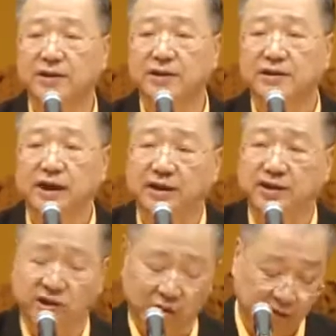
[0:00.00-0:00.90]
这个
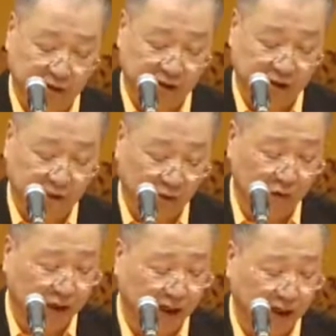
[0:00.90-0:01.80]
手指目
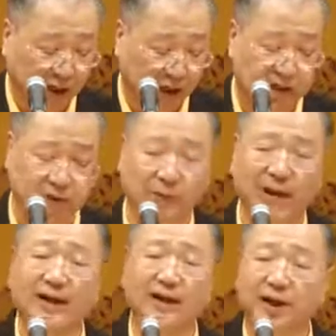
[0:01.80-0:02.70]
的是为
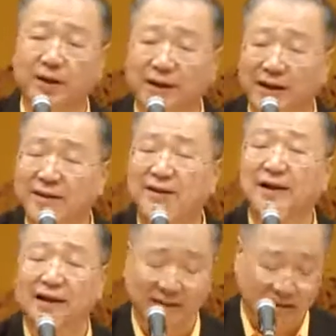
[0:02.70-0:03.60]
了你们
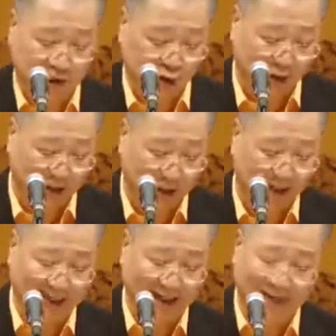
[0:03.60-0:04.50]
更顺
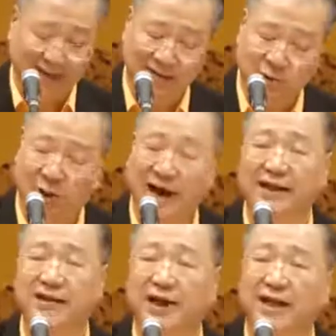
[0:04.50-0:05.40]
利、更快
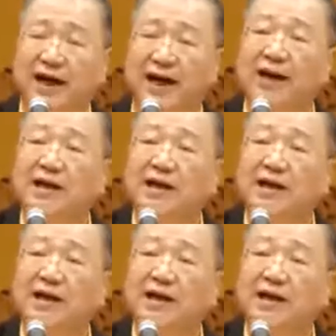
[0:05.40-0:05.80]
捷的。